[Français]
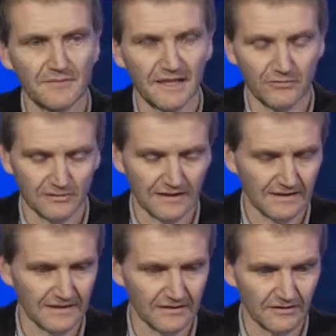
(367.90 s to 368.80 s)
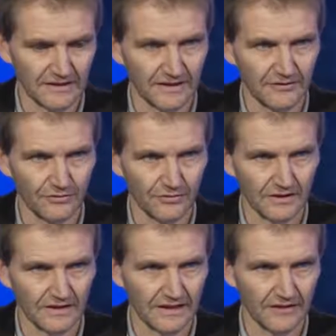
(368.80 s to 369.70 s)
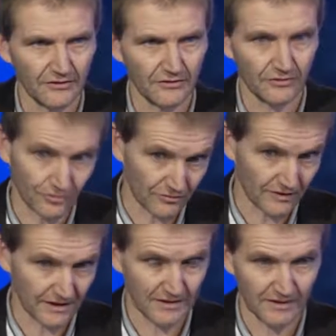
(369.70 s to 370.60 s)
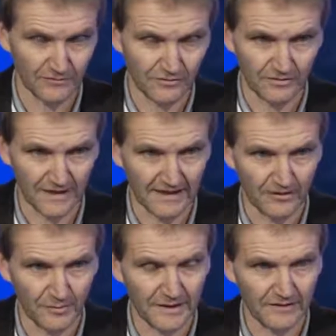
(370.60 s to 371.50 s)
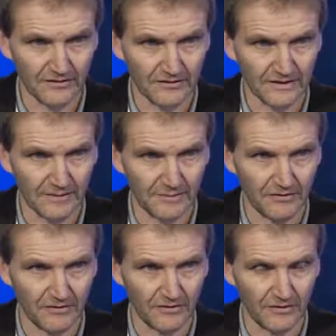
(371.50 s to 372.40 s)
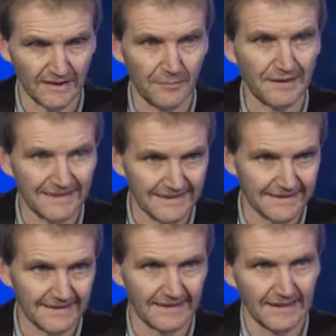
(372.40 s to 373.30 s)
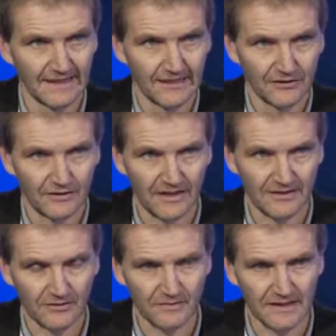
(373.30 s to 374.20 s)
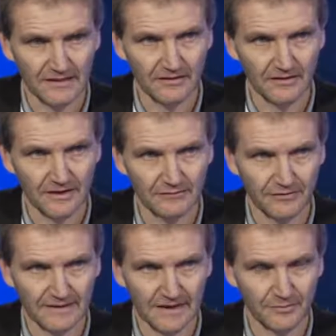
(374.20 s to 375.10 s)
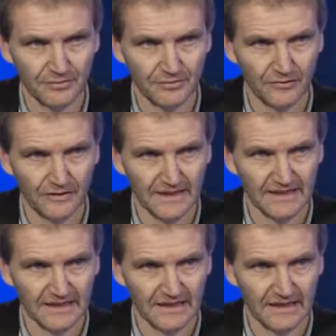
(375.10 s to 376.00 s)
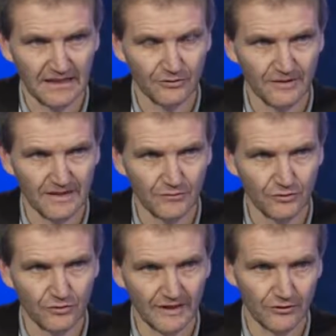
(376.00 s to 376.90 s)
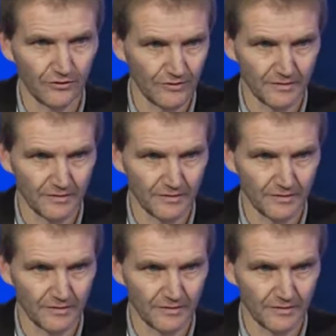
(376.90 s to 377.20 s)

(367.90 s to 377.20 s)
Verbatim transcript: d'un constat, cette candidature, c'est que, selon Éric Zemmour, Marine Le Pen ne serait pas en, capacité de rassembler les Français pour gagner un, deuxième tour et que lui